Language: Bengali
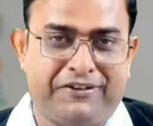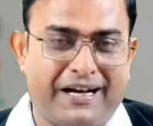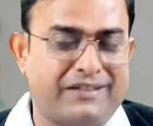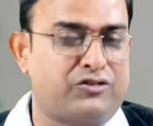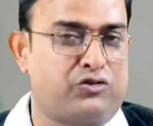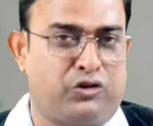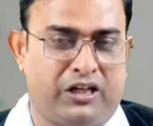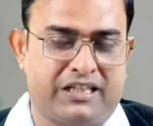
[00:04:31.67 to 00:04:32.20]

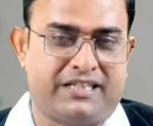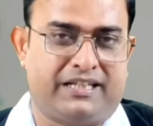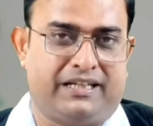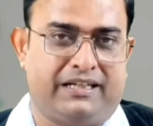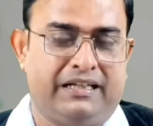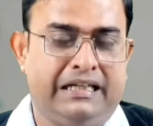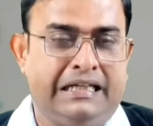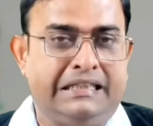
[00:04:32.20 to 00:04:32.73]
এফেক্ট
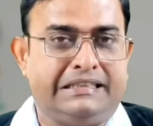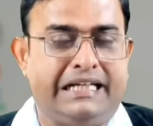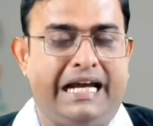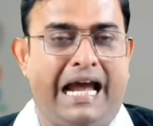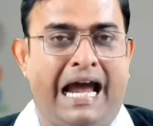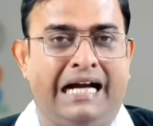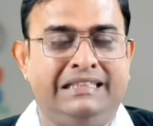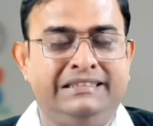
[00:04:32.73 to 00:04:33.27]
রয়েছে
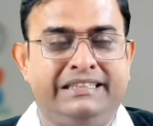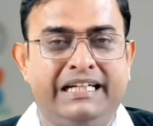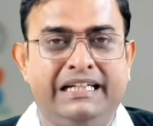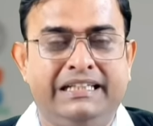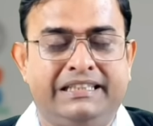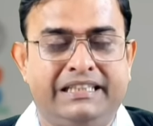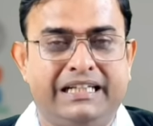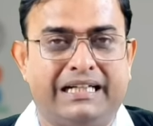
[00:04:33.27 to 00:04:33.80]
সেই
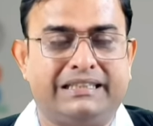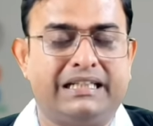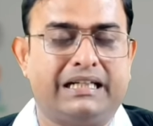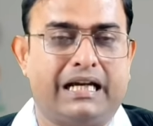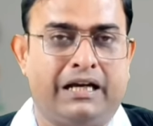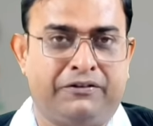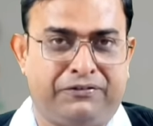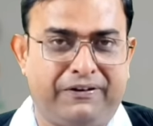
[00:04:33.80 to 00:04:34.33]

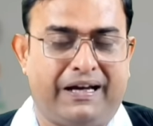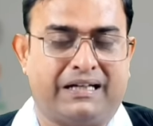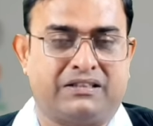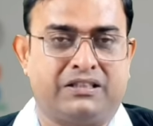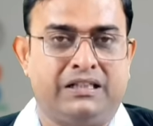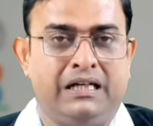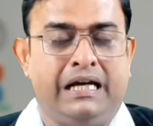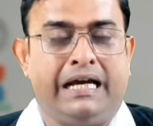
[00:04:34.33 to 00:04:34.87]
অ্যান্টিলিথিয়াটিক
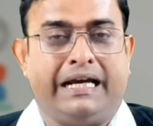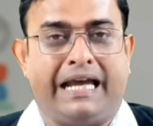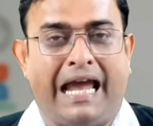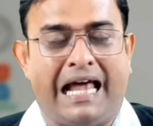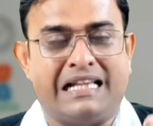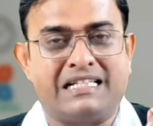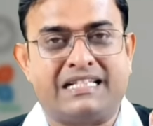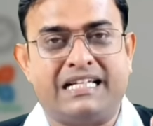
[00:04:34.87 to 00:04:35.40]
এফেক্ট
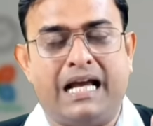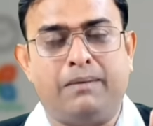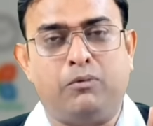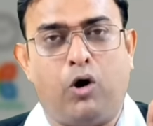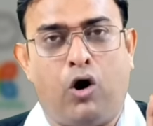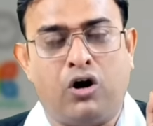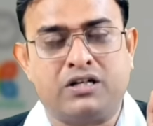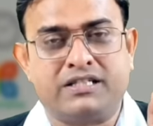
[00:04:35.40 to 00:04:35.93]

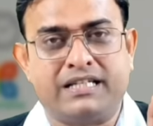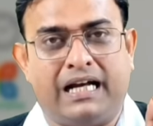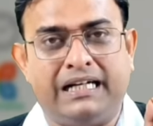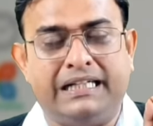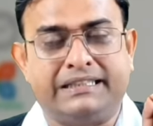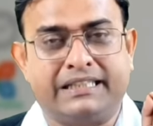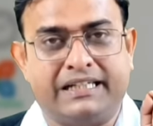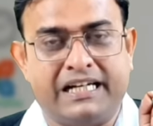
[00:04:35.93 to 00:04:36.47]
ক্যালসিয়াম
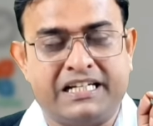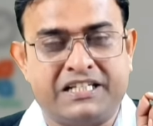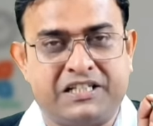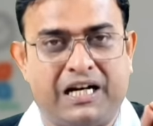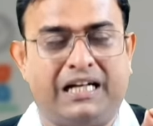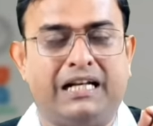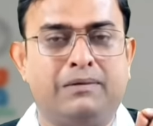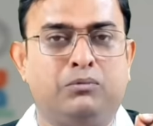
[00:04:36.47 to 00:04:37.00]
অক্সালেট
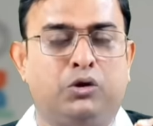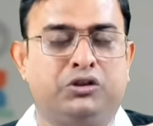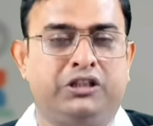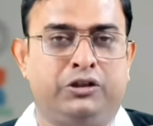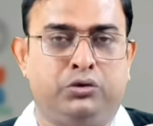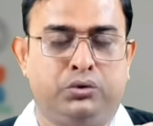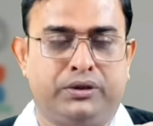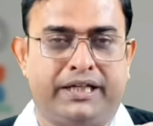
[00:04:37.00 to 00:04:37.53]
ক্রিস্টালের
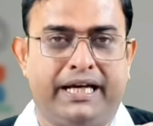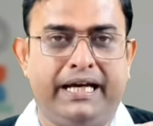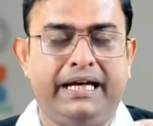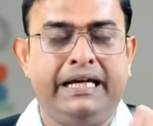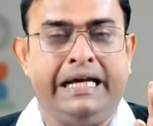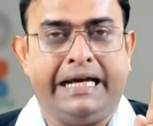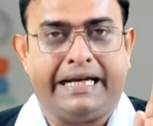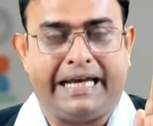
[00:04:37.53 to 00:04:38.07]
মধ্যে ঢুকে
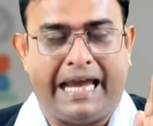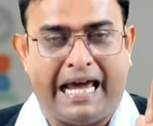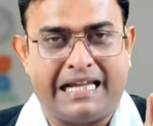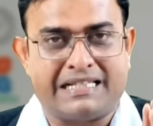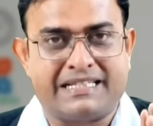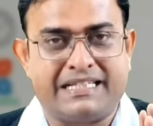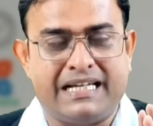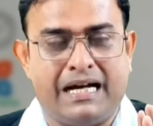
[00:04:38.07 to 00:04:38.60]

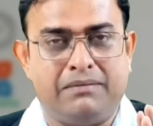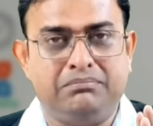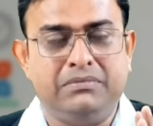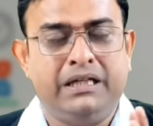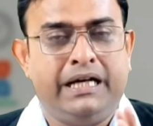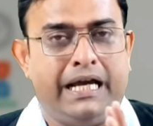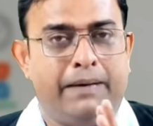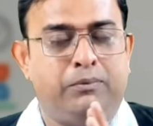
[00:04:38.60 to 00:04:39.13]
ক্যালসিয়াম
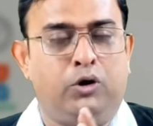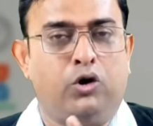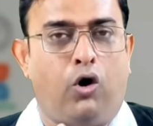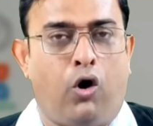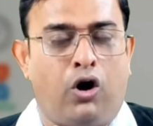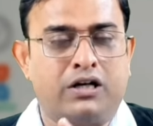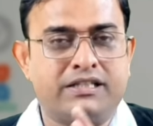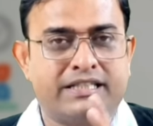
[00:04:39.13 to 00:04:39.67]
এবং
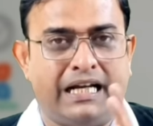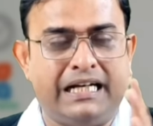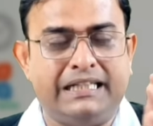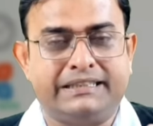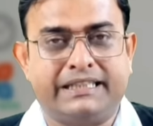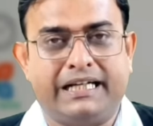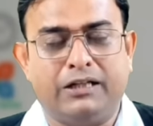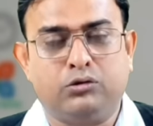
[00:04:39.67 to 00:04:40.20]

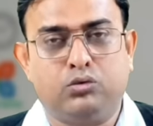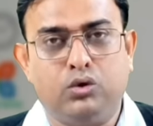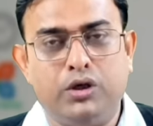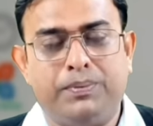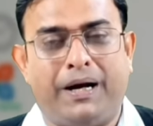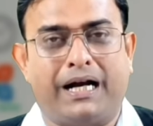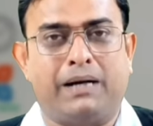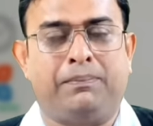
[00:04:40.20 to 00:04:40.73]
অক্সালেটকে
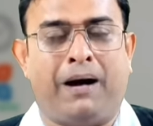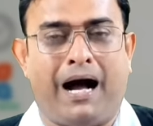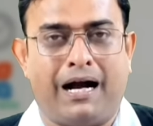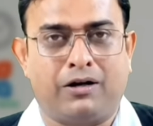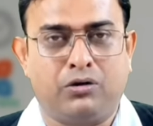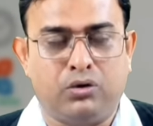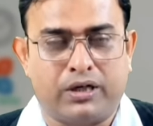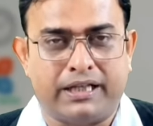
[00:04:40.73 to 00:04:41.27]
দুই ভাগে
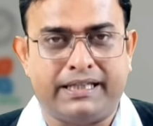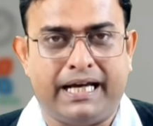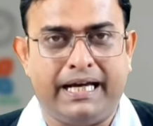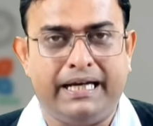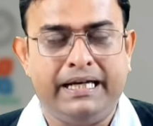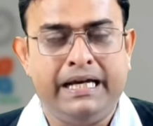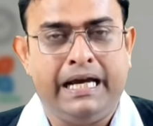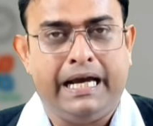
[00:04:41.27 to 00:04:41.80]
ভাগ করে
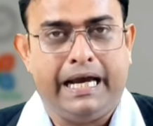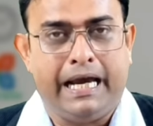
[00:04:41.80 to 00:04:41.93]
দেয়